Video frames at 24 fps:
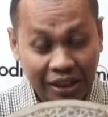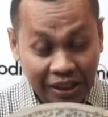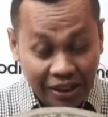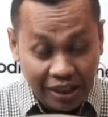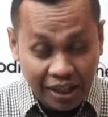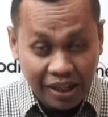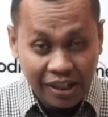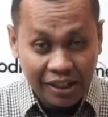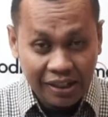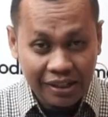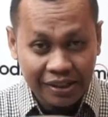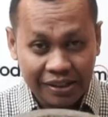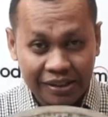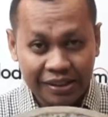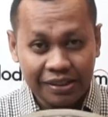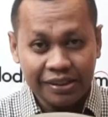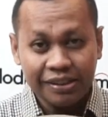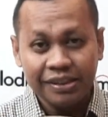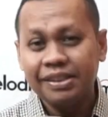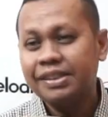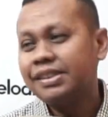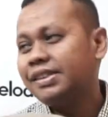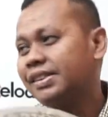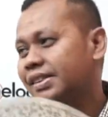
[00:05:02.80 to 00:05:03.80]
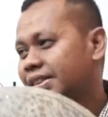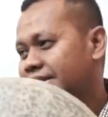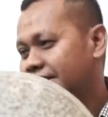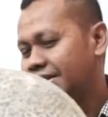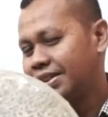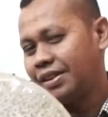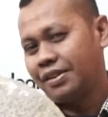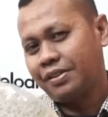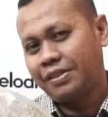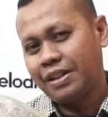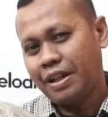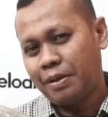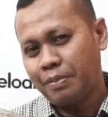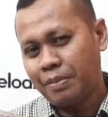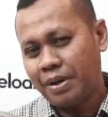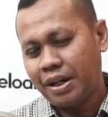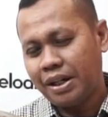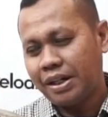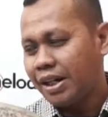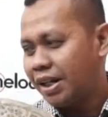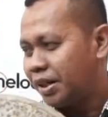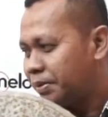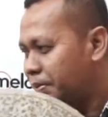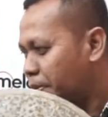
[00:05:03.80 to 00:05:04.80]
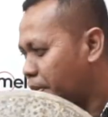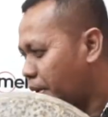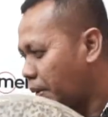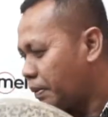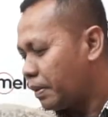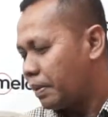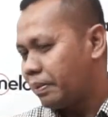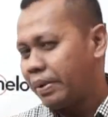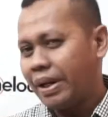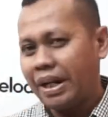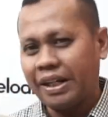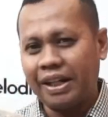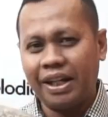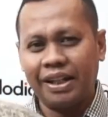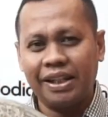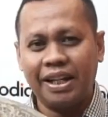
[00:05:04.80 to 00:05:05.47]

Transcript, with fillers: kita? Terutama dari beberapa merek yang